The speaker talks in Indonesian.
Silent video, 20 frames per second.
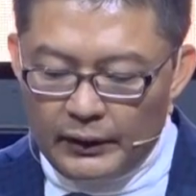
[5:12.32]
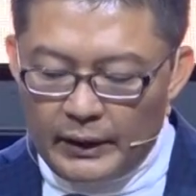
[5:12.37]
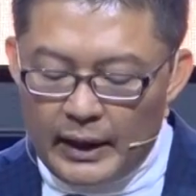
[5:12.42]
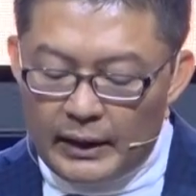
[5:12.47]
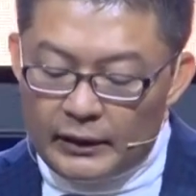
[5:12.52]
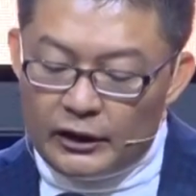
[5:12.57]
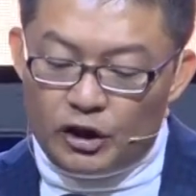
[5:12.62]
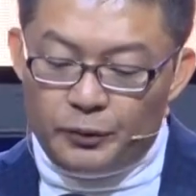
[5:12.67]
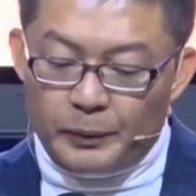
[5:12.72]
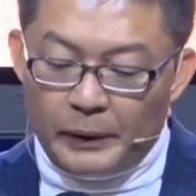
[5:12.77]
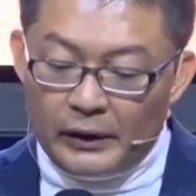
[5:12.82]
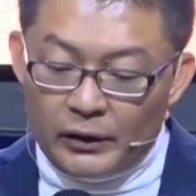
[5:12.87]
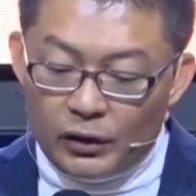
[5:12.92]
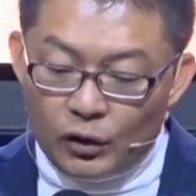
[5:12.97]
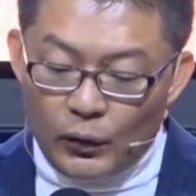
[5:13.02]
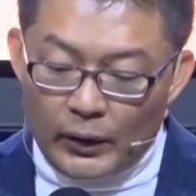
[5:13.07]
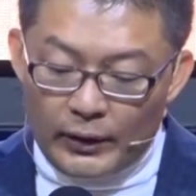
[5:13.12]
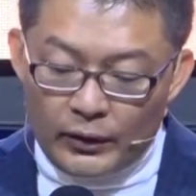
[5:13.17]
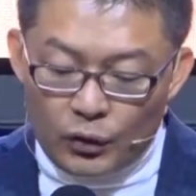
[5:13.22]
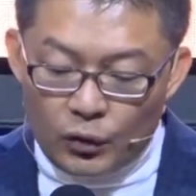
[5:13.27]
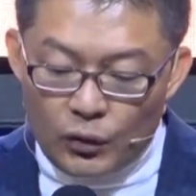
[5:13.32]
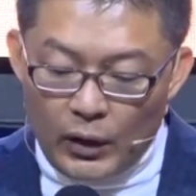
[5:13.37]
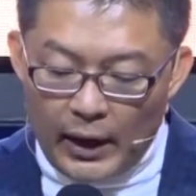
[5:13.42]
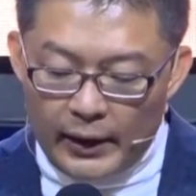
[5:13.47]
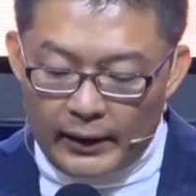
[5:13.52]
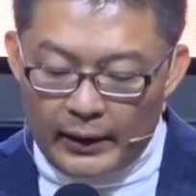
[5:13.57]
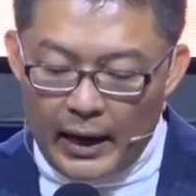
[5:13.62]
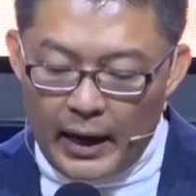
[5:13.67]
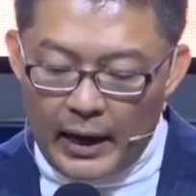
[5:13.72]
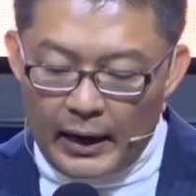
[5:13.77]
Atas penentuan
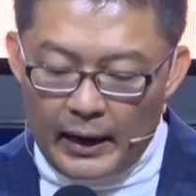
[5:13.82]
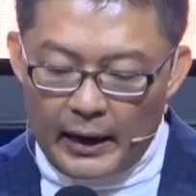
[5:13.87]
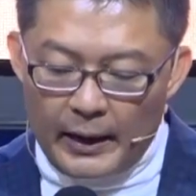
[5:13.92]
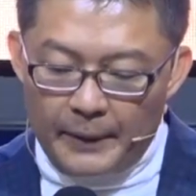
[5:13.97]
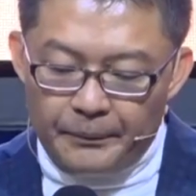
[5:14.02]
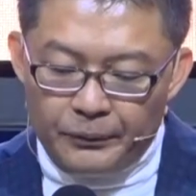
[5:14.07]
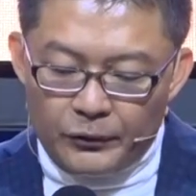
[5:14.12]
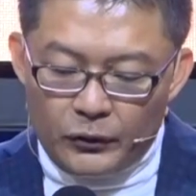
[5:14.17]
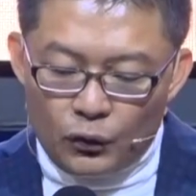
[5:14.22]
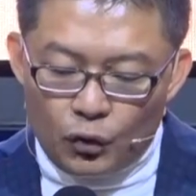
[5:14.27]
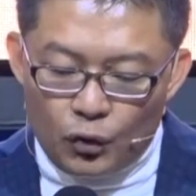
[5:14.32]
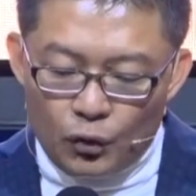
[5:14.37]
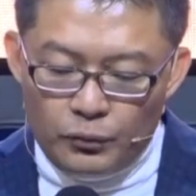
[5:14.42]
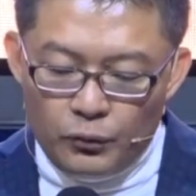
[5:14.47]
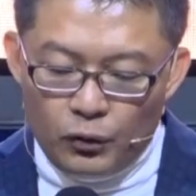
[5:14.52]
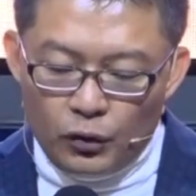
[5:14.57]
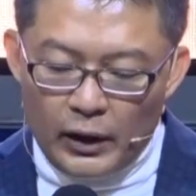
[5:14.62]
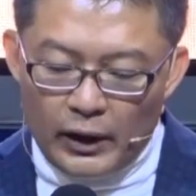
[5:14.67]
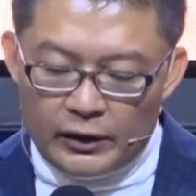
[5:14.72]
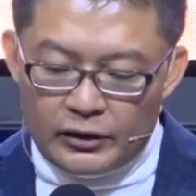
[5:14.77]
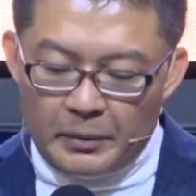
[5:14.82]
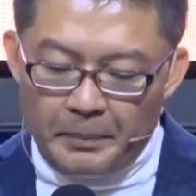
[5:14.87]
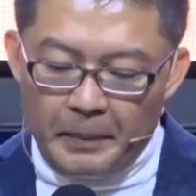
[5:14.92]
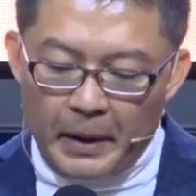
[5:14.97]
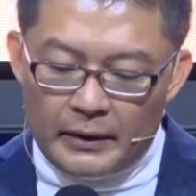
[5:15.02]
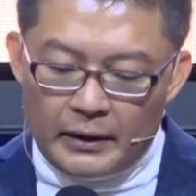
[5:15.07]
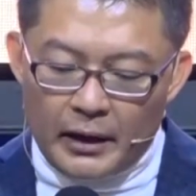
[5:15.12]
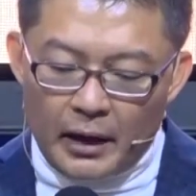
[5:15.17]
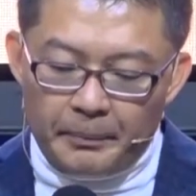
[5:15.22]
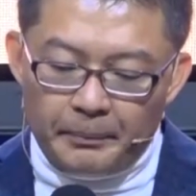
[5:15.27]
Tuhan Allah, tumbuhlah
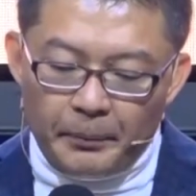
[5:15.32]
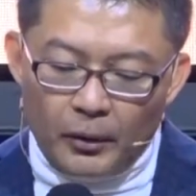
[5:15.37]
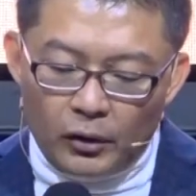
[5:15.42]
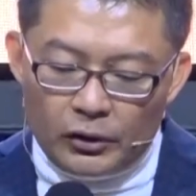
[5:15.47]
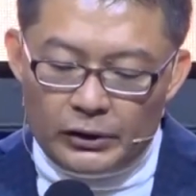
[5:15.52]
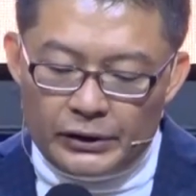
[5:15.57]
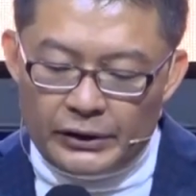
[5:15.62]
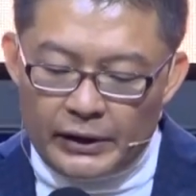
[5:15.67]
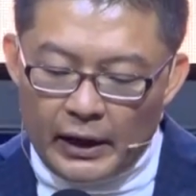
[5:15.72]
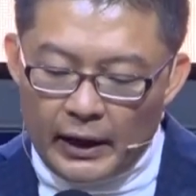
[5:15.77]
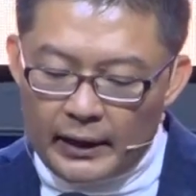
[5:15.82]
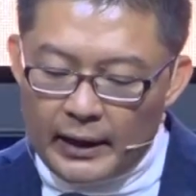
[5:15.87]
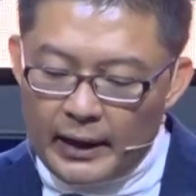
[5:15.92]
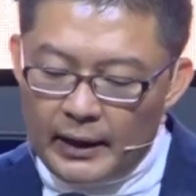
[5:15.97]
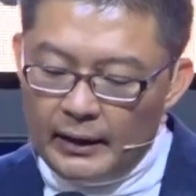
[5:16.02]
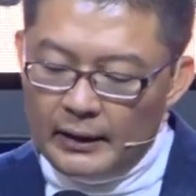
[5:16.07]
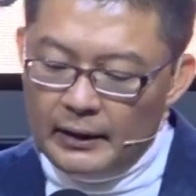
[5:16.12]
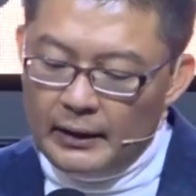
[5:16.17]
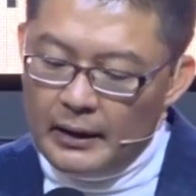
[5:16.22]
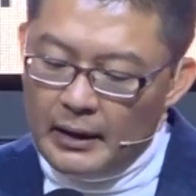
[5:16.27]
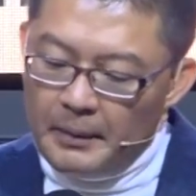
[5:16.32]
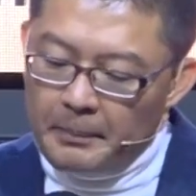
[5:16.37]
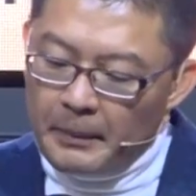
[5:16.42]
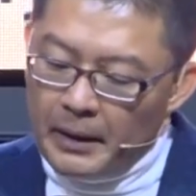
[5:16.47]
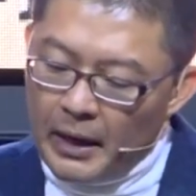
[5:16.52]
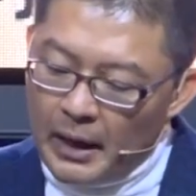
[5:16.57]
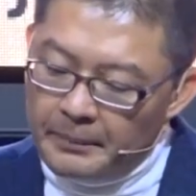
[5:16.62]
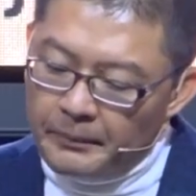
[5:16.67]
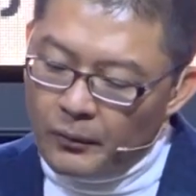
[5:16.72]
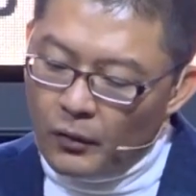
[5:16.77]
sebatang pohon jarak
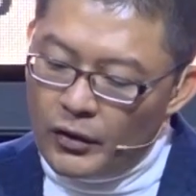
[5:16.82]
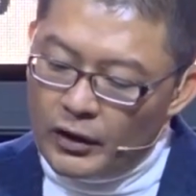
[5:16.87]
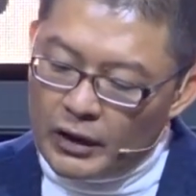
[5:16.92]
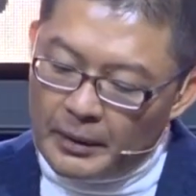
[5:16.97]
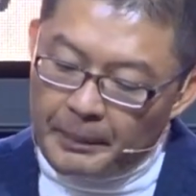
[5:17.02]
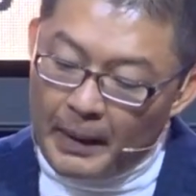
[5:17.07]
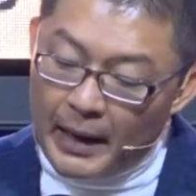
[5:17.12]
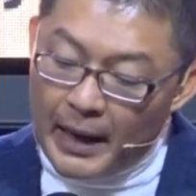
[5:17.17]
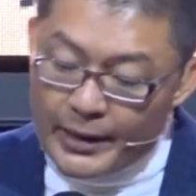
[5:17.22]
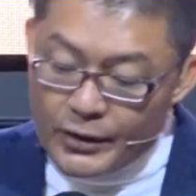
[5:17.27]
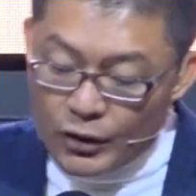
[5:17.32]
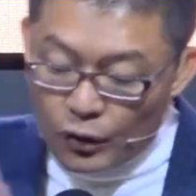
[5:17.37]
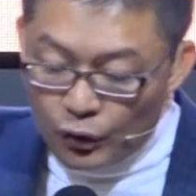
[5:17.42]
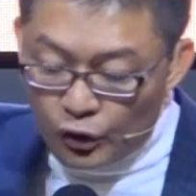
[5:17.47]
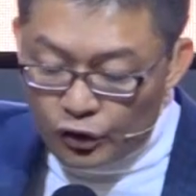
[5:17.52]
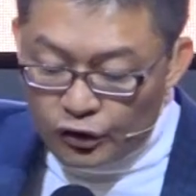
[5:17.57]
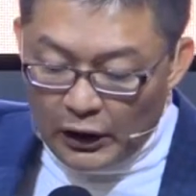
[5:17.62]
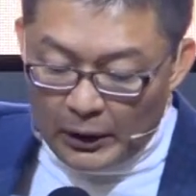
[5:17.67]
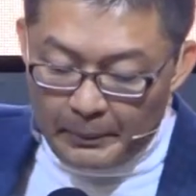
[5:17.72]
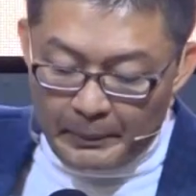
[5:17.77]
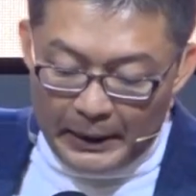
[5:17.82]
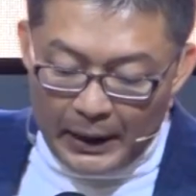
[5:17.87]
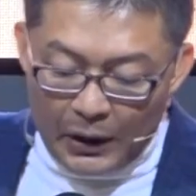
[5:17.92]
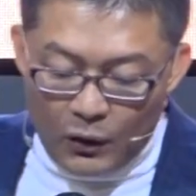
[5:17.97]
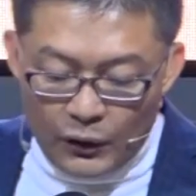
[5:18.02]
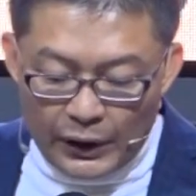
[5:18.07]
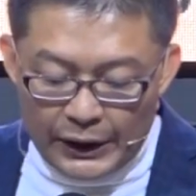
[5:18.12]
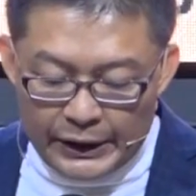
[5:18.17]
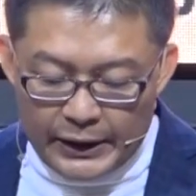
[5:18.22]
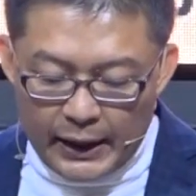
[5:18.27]
melampaui kepala Yunus dan
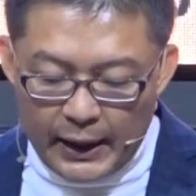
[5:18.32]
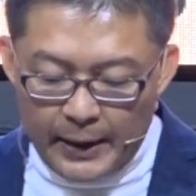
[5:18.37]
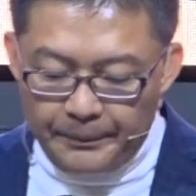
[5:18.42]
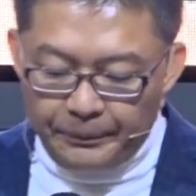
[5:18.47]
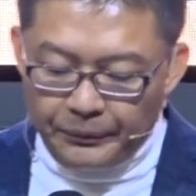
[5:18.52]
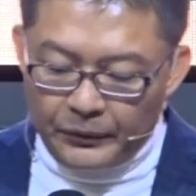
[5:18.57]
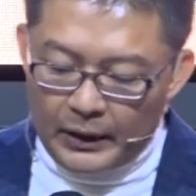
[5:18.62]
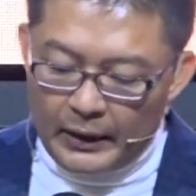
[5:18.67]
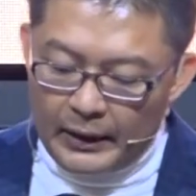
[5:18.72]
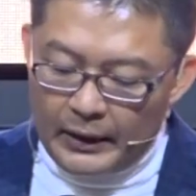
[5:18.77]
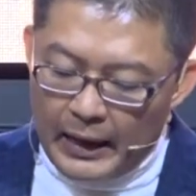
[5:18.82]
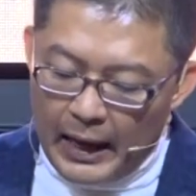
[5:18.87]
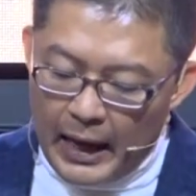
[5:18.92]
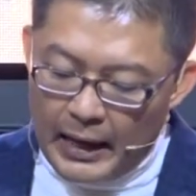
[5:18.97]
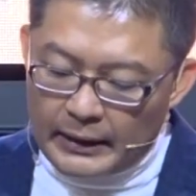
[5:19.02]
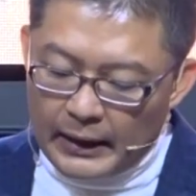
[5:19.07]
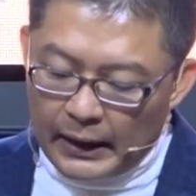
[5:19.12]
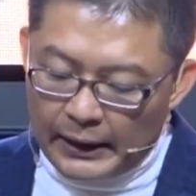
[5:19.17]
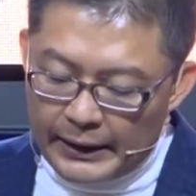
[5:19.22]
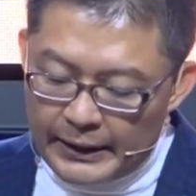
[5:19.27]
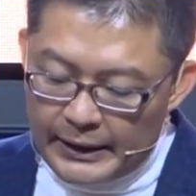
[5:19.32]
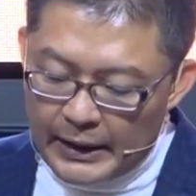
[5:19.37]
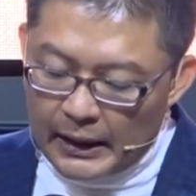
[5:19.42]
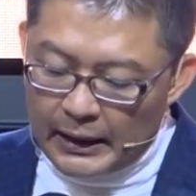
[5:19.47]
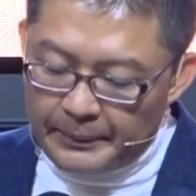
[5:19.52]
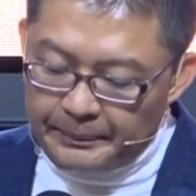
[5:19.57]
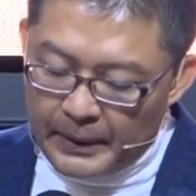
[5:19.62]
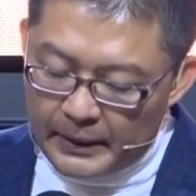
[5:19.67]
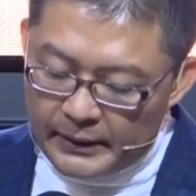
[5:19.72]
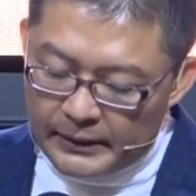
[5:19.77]
menaunginya agar ia
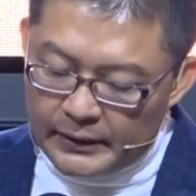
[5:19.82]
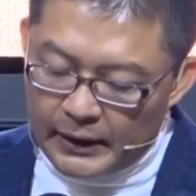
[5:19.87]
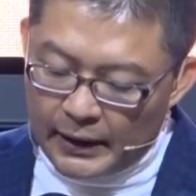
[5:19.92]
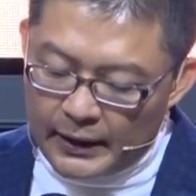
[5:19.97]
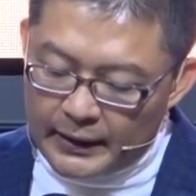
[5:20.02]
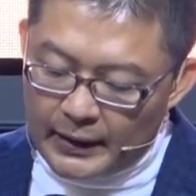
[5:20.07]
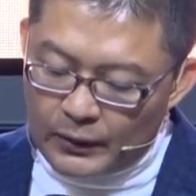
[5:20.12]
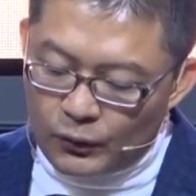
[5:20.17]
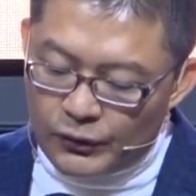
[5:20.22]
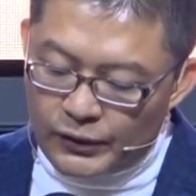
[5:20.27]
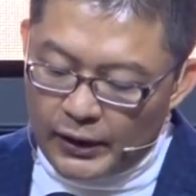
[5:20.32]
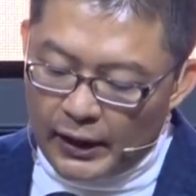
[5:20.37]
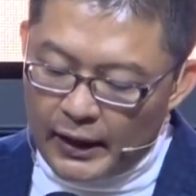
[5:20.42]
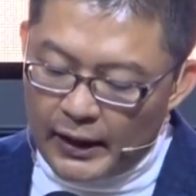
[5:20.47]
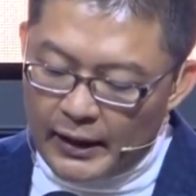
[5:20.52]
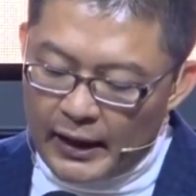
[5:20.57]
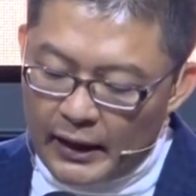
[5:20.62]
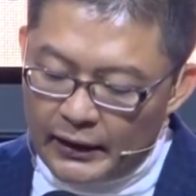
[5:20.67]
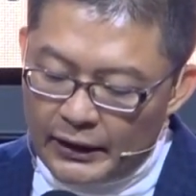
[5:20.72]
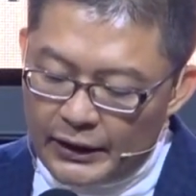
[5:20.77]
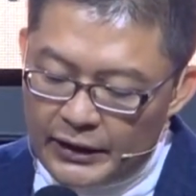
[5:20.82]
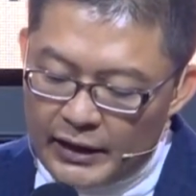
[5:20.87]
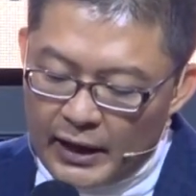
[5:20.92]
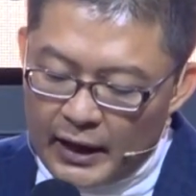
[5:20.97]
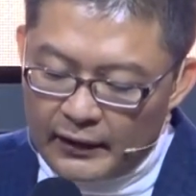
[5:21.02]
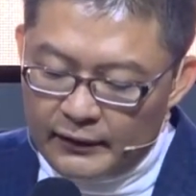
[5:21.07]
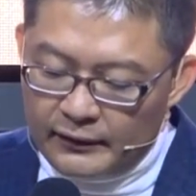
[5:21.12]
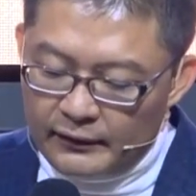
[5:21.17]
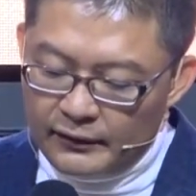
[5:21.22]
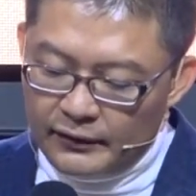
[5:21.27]
lepas dari kegusaran
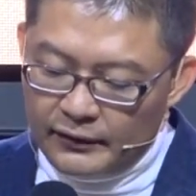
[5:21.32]
hatinya.